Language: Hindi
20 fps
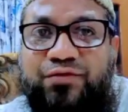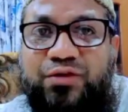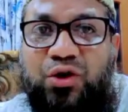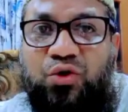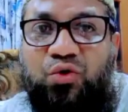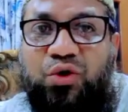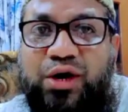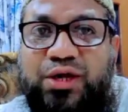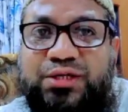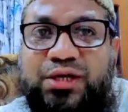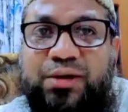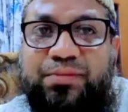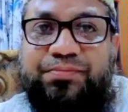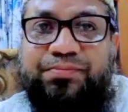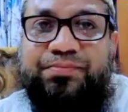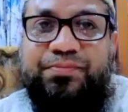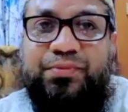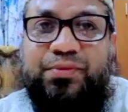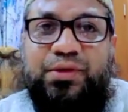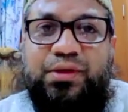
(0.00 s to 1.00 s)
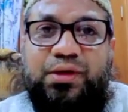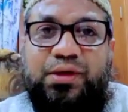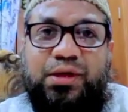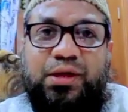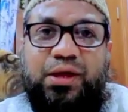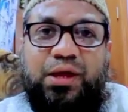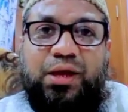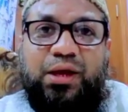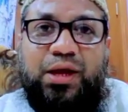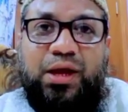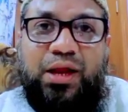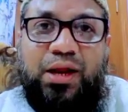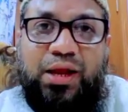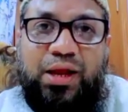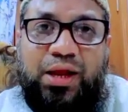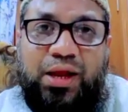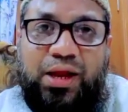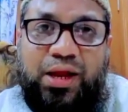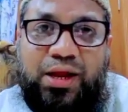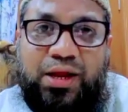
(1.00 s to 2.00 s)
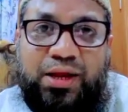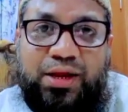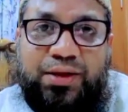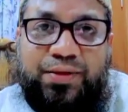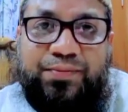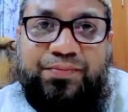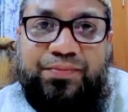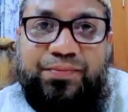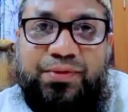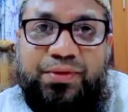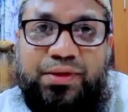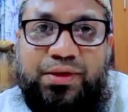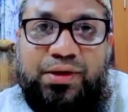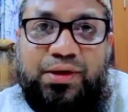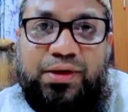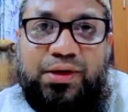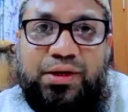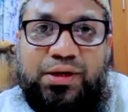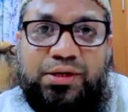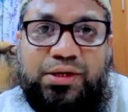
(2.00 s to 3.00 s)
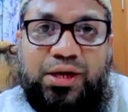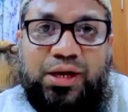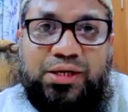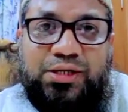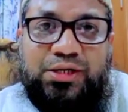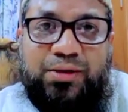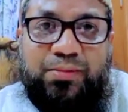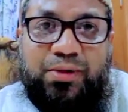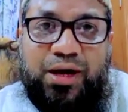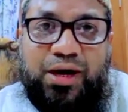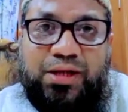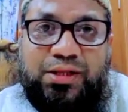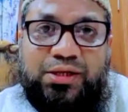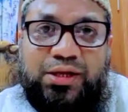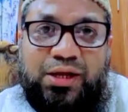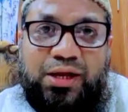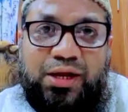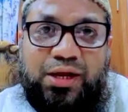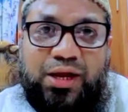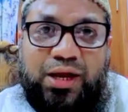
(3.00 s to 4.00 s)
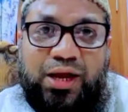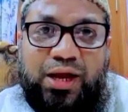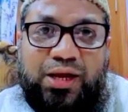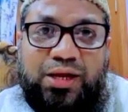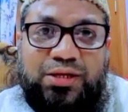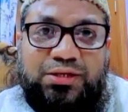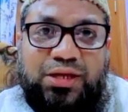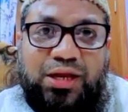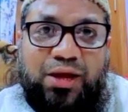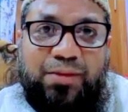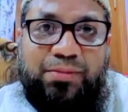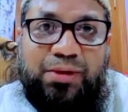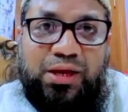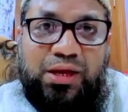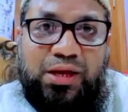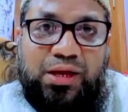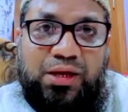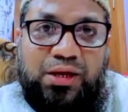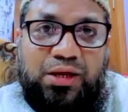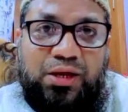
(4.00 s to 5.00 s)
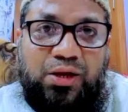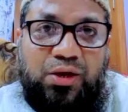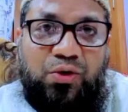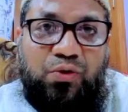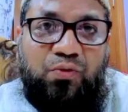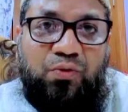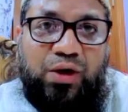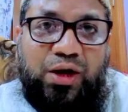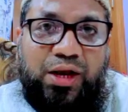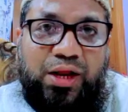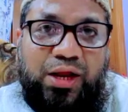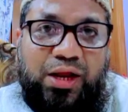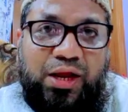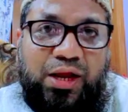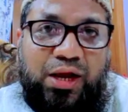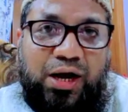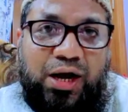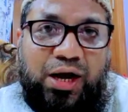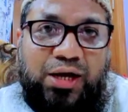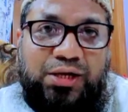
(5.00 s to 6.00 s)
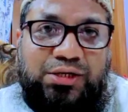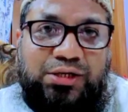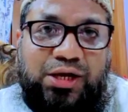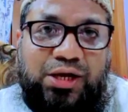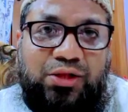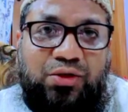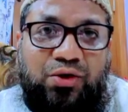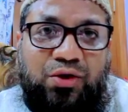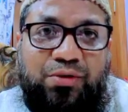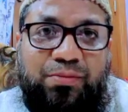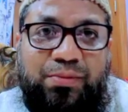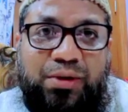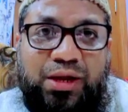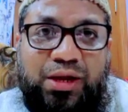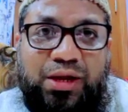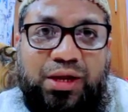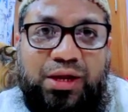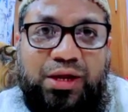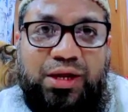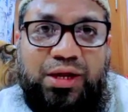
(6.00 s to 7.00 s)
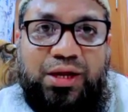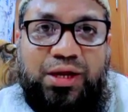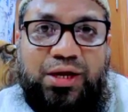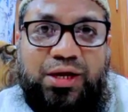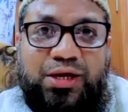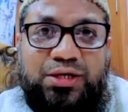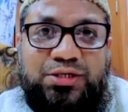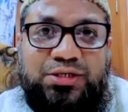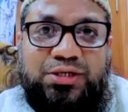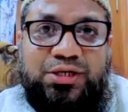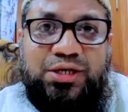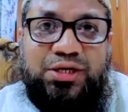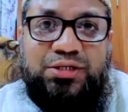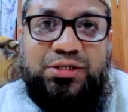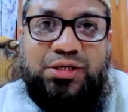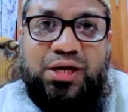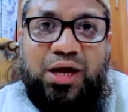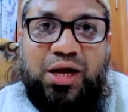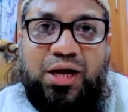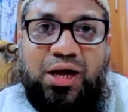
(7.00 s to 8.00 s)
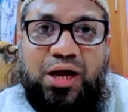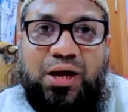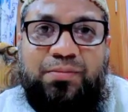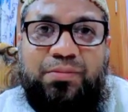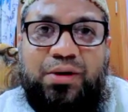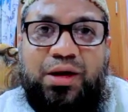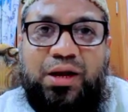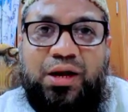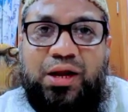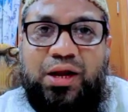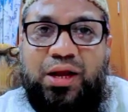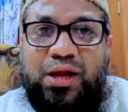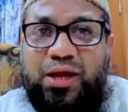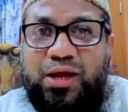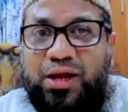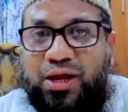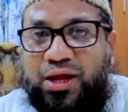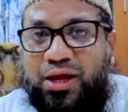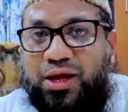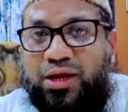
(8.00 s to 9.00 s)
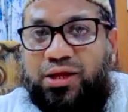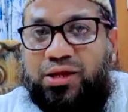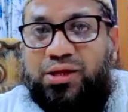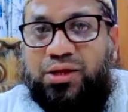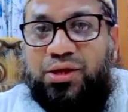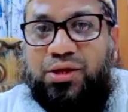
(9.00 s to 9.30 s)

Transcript: अफजल लोगड़े साहब कह रहे हैं शेख जमात गैर इस्लामी वाले आज के दौर में किस चीज़ का काम कर रहे हैं